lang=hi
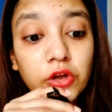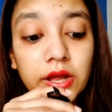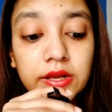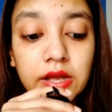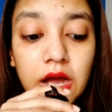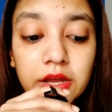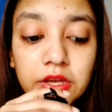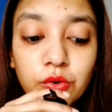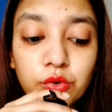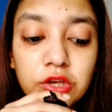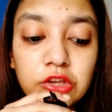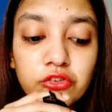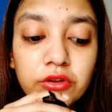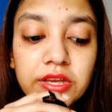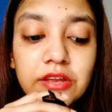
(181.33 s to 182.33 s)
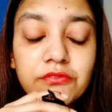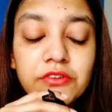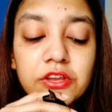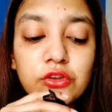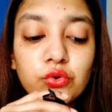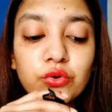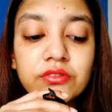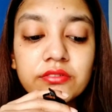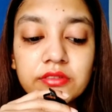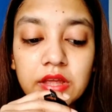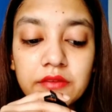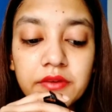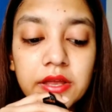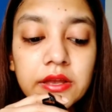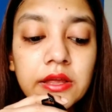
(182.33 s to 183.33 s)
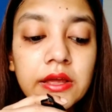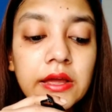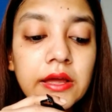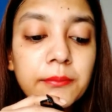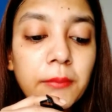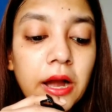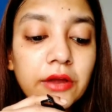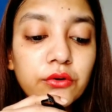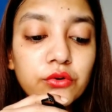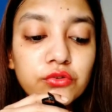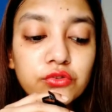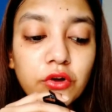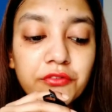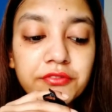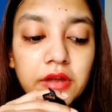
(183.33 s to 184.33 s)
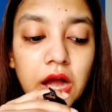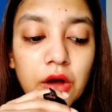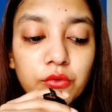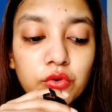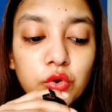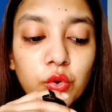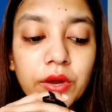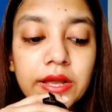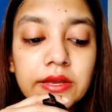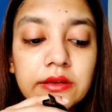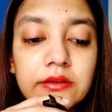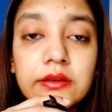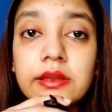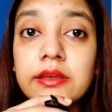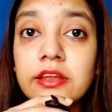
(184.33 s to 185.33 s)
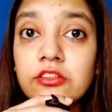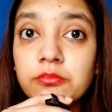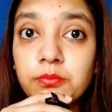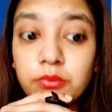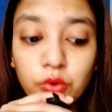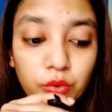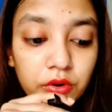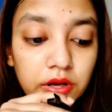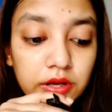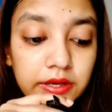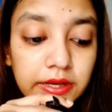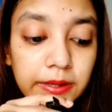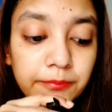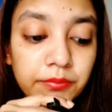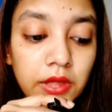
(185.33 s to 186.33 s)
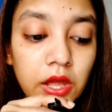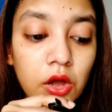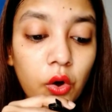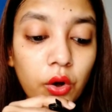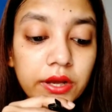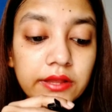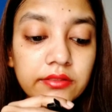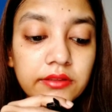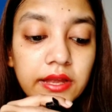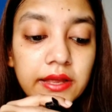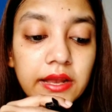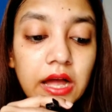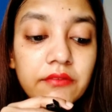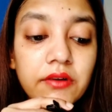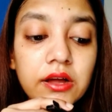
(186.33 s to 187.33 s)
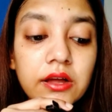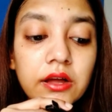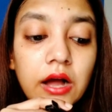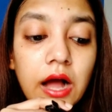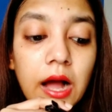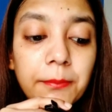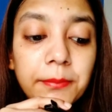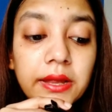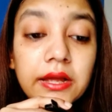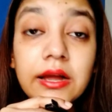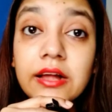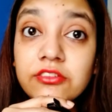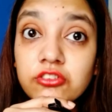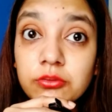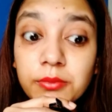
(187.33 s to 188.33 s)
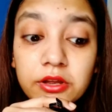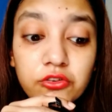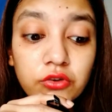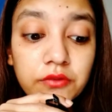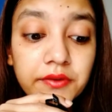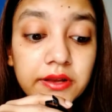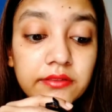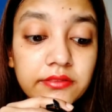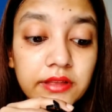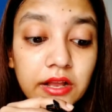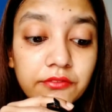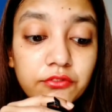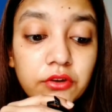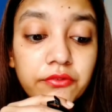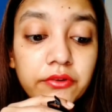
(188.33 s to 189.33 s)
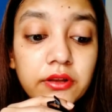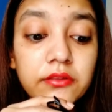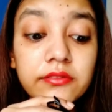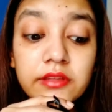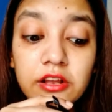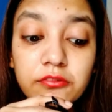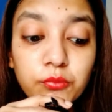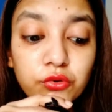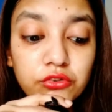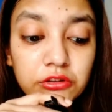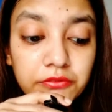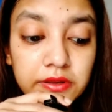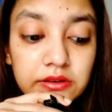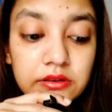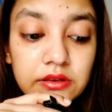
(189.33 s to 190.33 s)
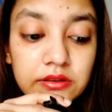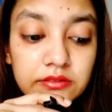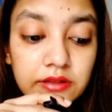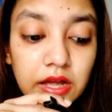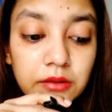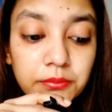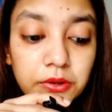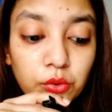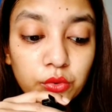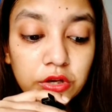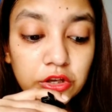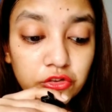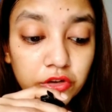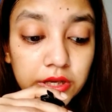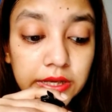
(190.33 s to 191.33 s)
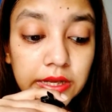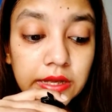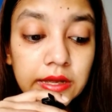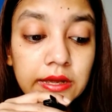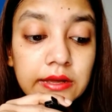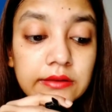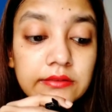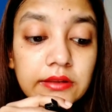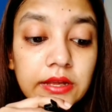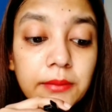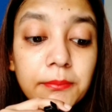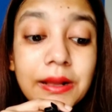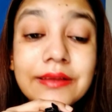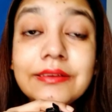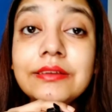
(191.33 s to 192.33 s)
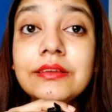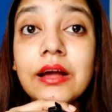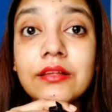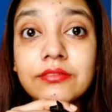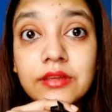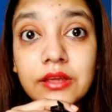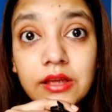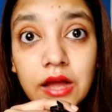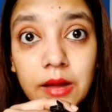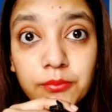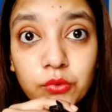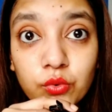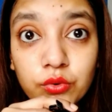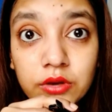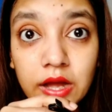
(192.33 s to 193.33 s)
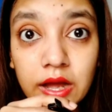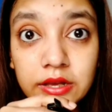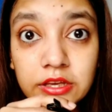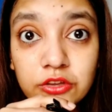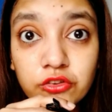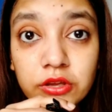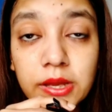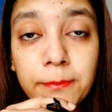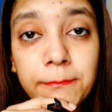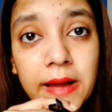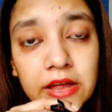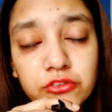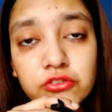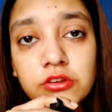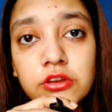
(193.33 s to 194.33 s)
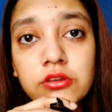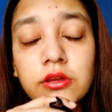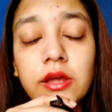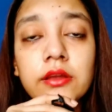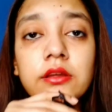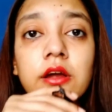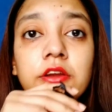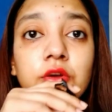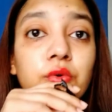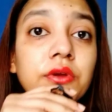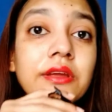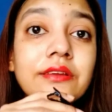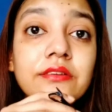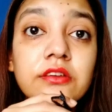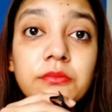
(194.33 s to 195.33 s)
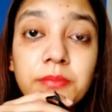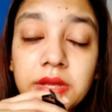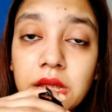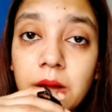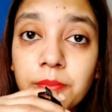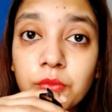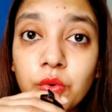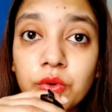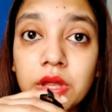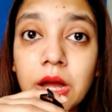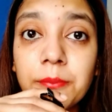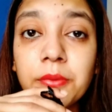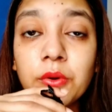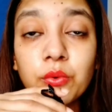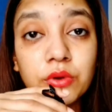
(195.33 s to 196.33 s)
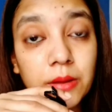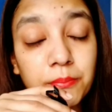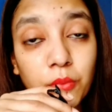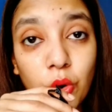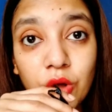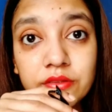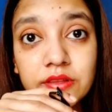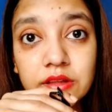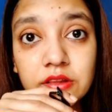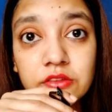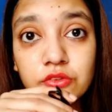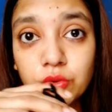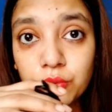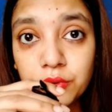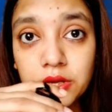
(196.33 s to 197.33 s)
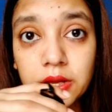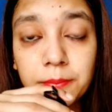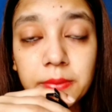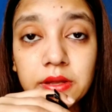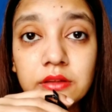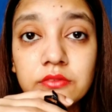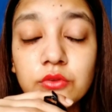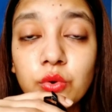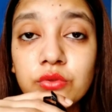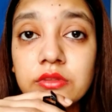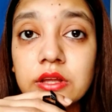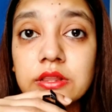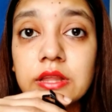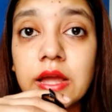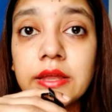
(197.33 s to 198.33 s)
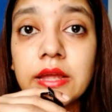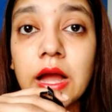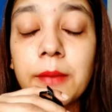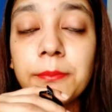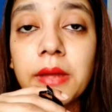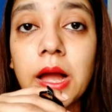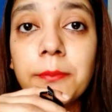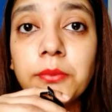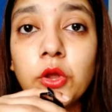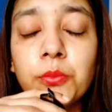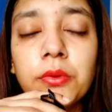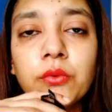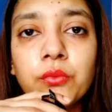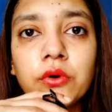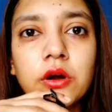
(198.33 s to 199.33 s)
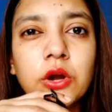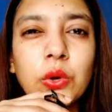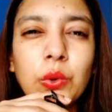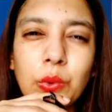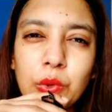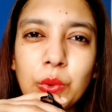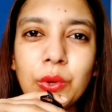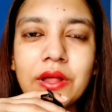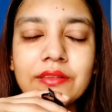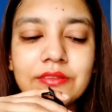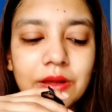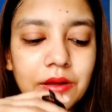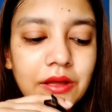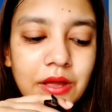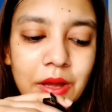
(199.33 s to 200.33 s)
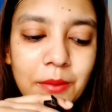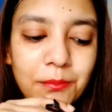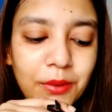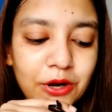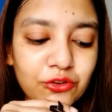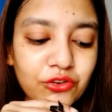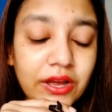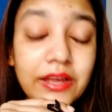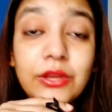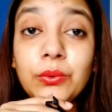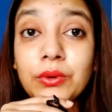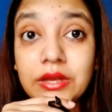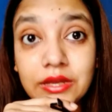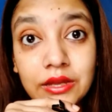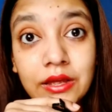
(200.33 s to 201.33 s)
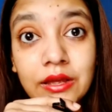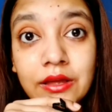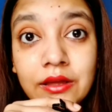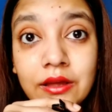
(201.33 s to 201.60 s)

जानकारी होनी चाहिए विंडोज सेवन माइक्रोसॉफ्ट आउटलुक एंड इंटरनेट एक्सप्लोरर की और इसके अलावा आप एक कस्टमर ड्रिवेन सेल्फ ड्रिवेन सेल्फ मोटिवेटेड इंसान भी होनी चाहिए ठीक मल्टीटास्किंग आपको आनी चाहिए पैशनेट एंड करियर ओरिएंटेड भी आपको यहाँ पे होना बहुत ज्यादा जरूरी है बिकॉज हो सकता है यहाँ पे आपके ऊपर वर्कलोड थोड़ा सा बढ़ जाए क्योंकि